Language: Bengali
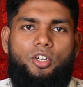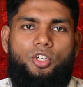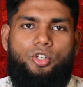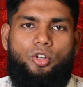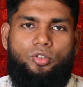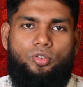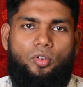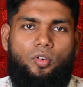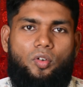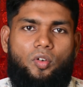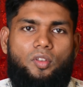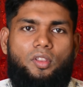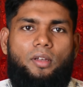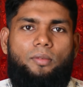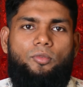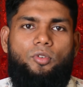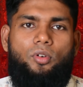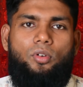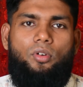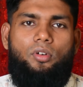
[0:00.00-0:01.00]

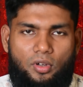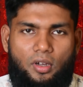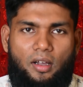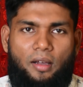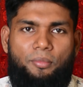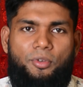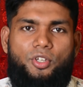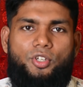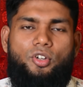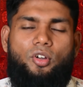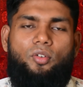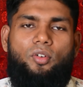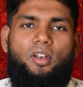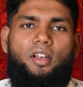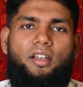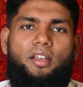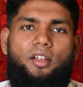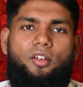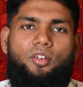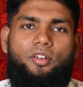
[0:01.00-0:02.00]
সতর্কতামূলক আমি
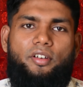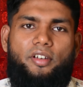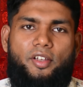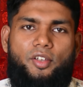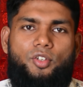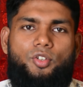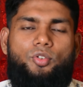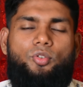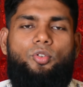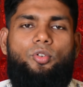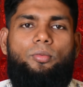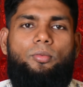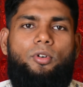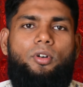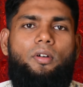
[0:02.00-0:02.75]
সকলের নিকট রিকোয়েস্ট করব